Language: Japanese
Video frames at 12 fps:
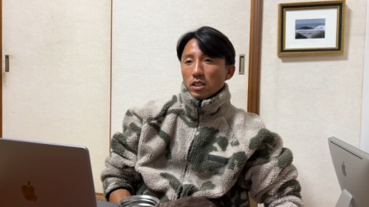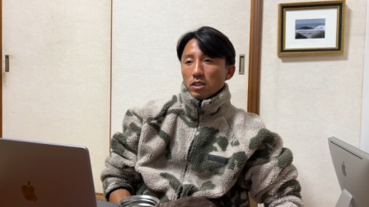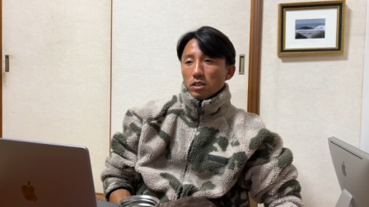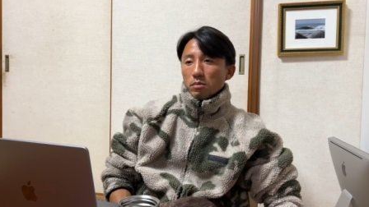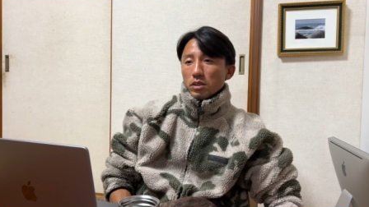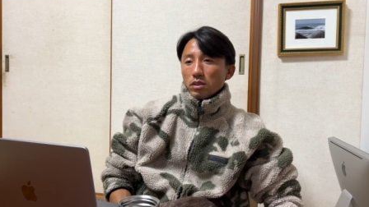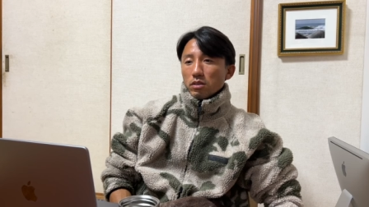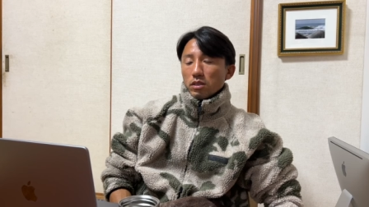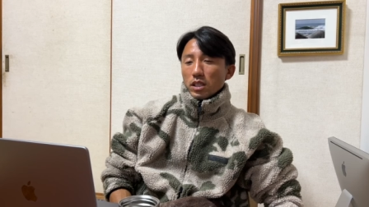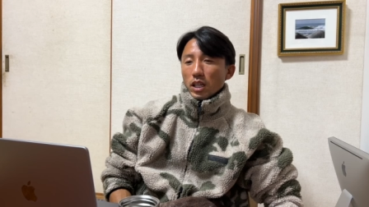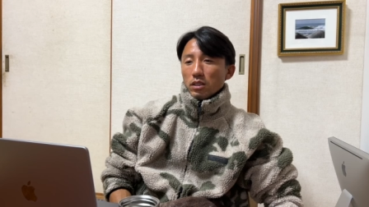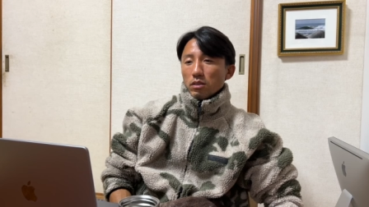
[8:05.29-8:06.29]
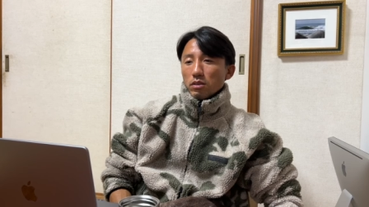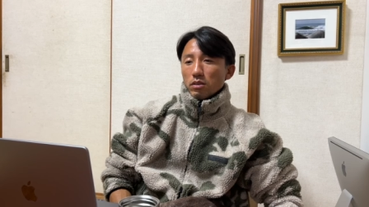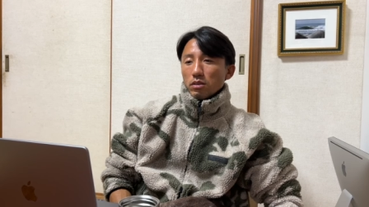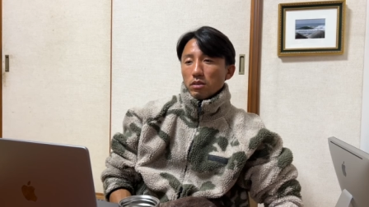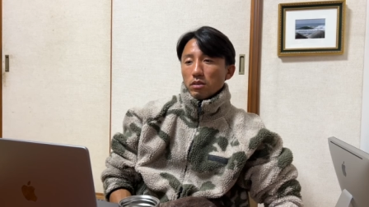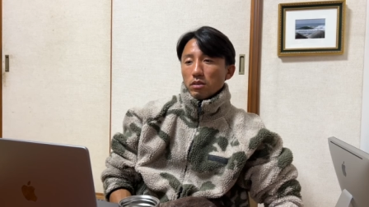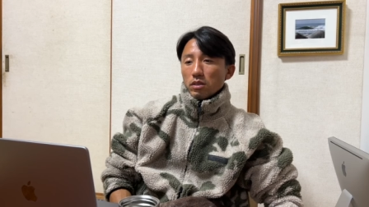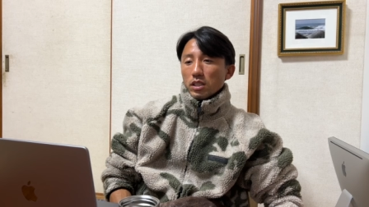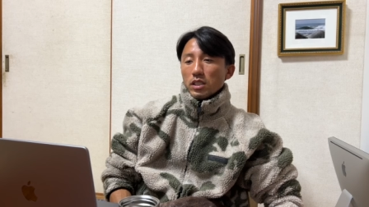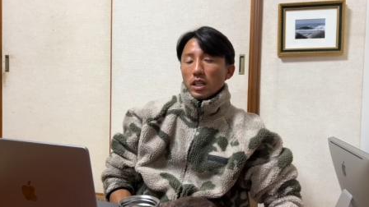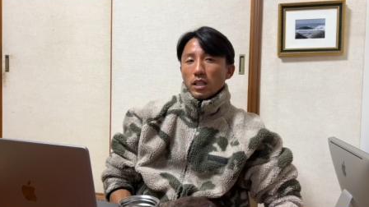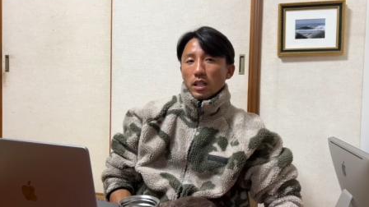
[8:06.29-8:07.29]
海を使う人
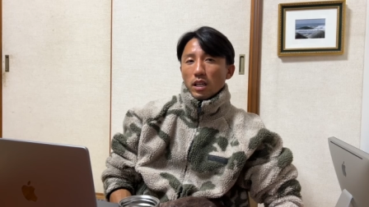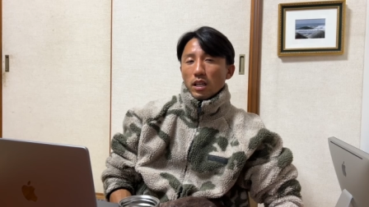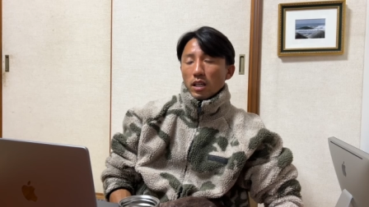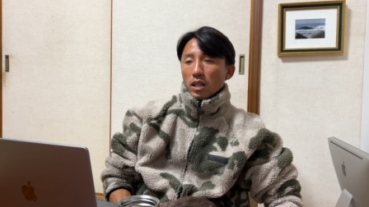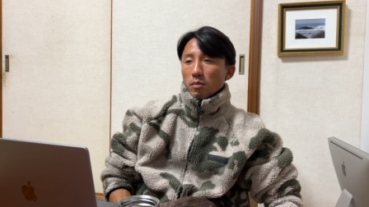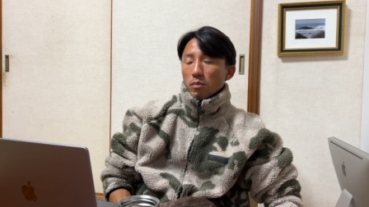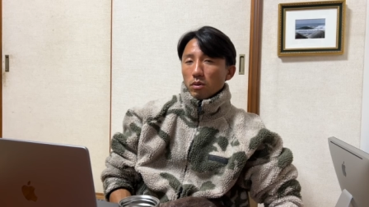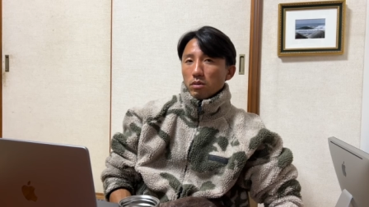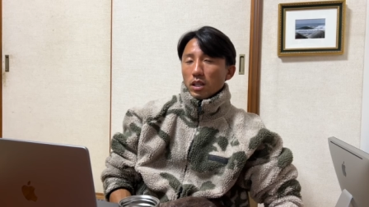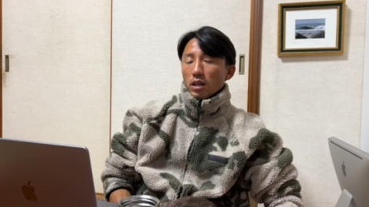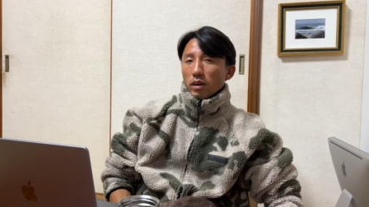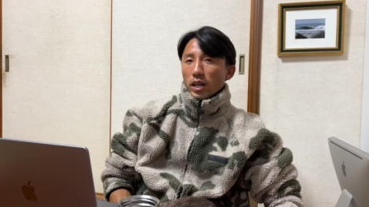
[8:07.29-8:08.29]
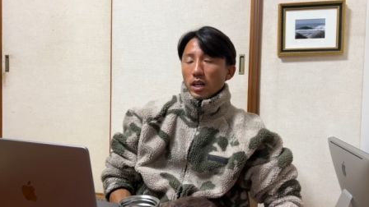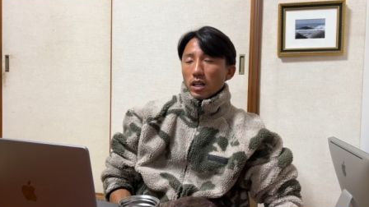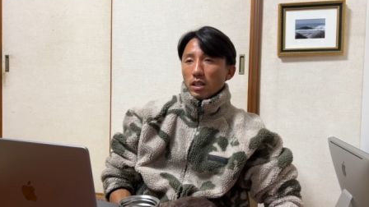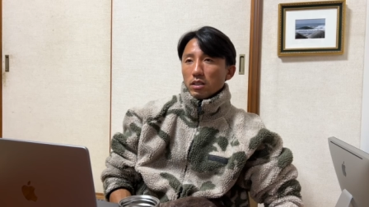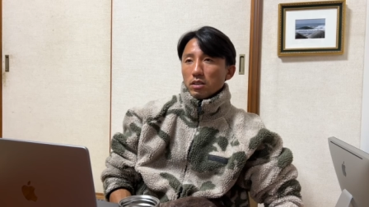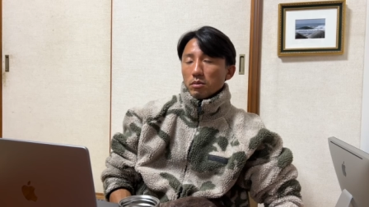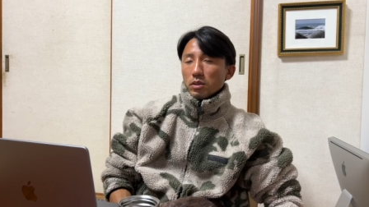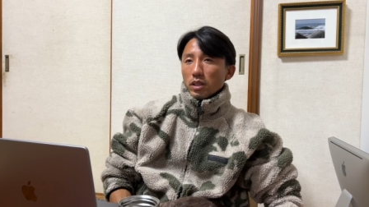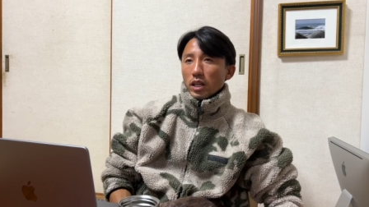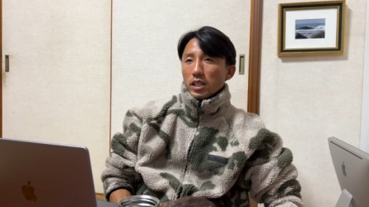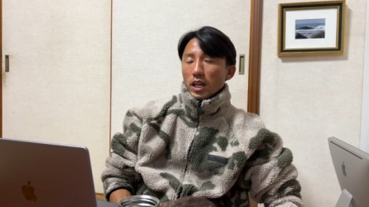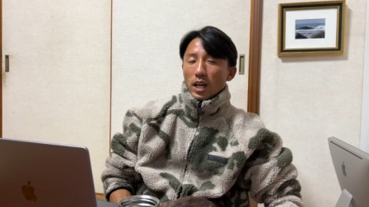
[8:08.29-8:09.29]
間ね、僕らは海の
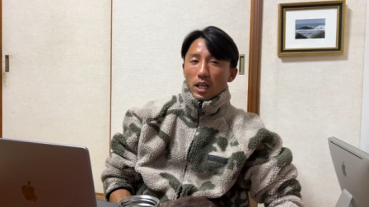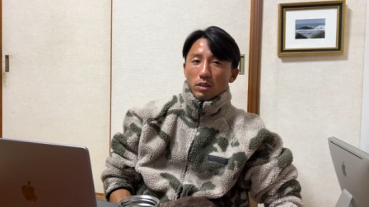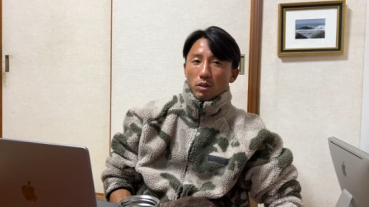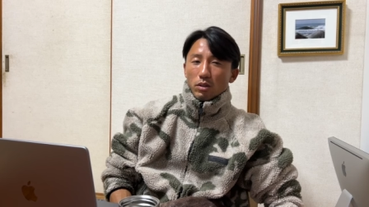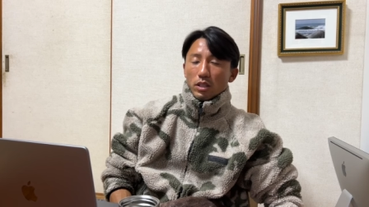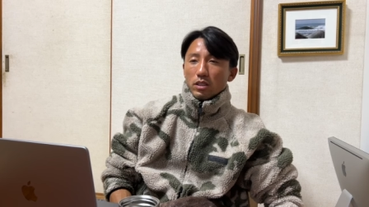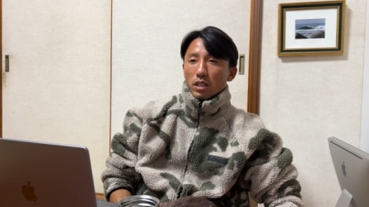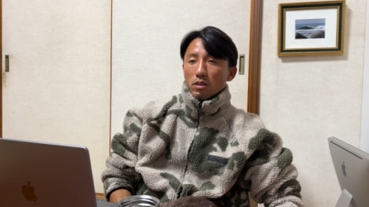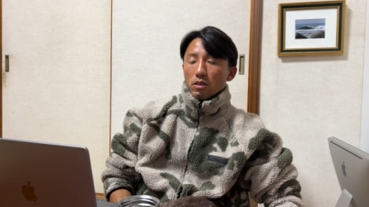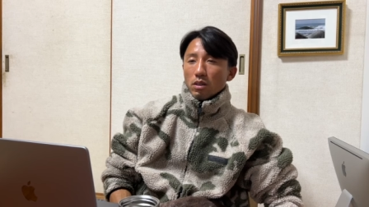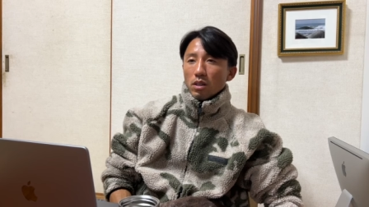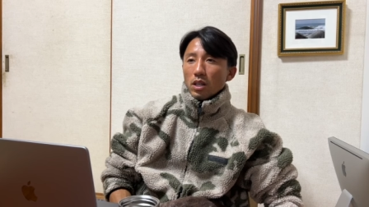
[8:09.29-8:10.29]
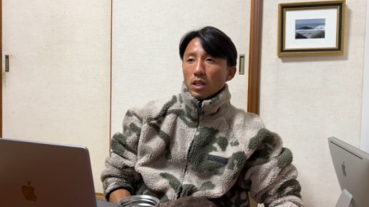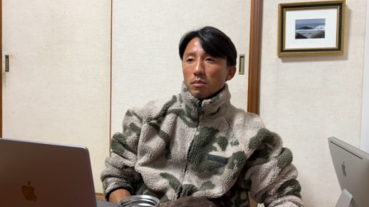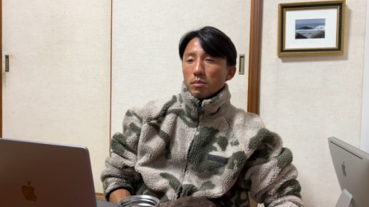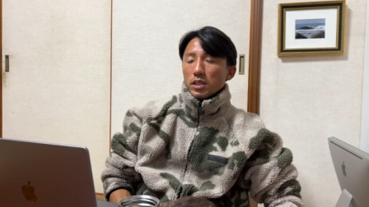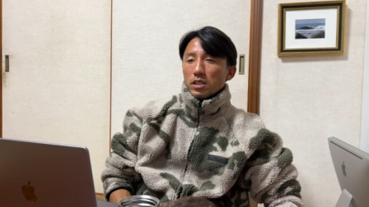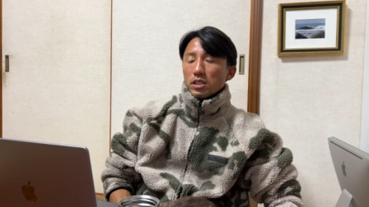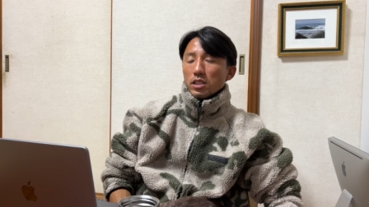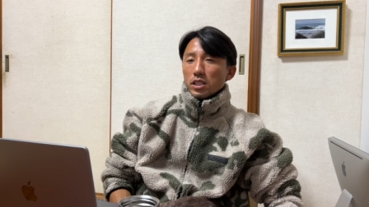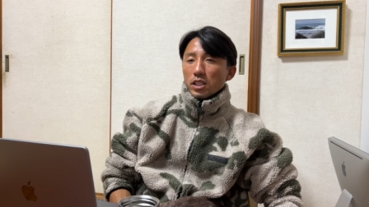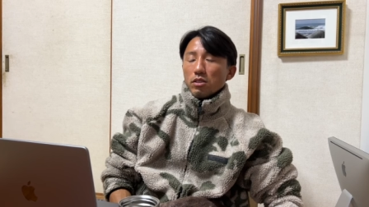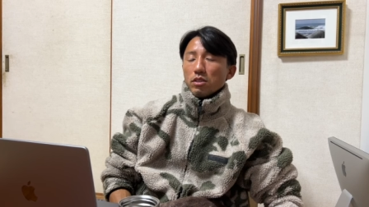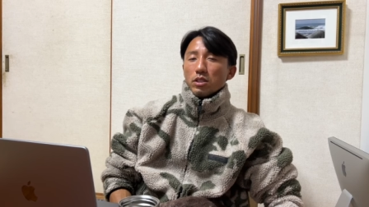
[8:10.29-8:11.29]
中に入る方ですけどビーチに
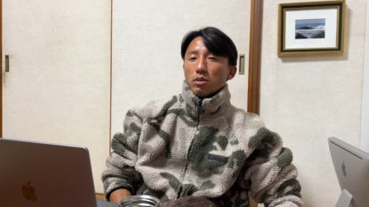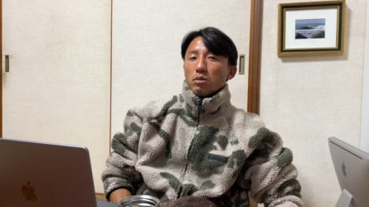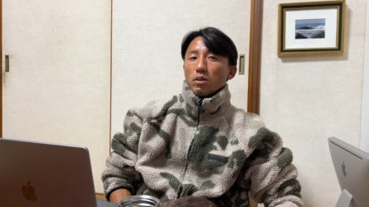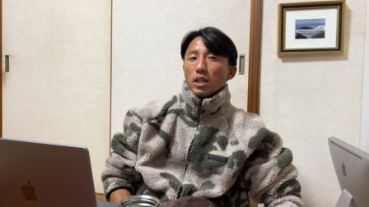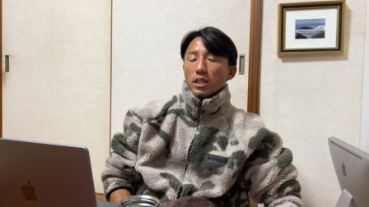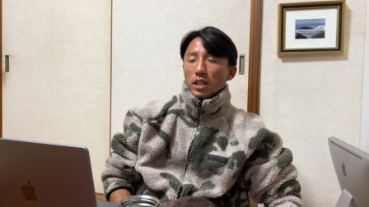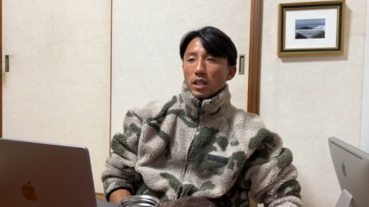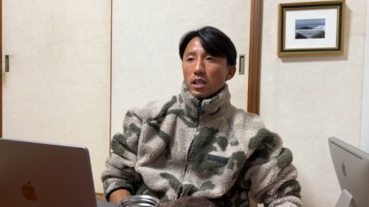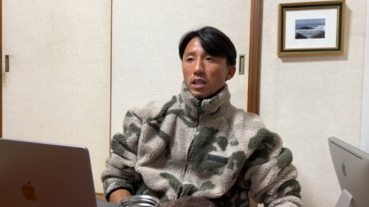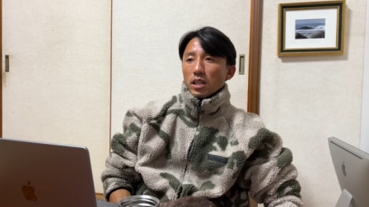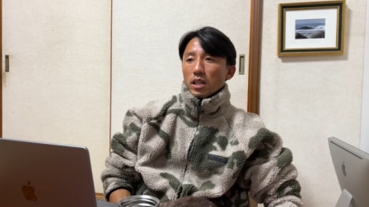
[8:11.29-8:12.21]
いる人とかね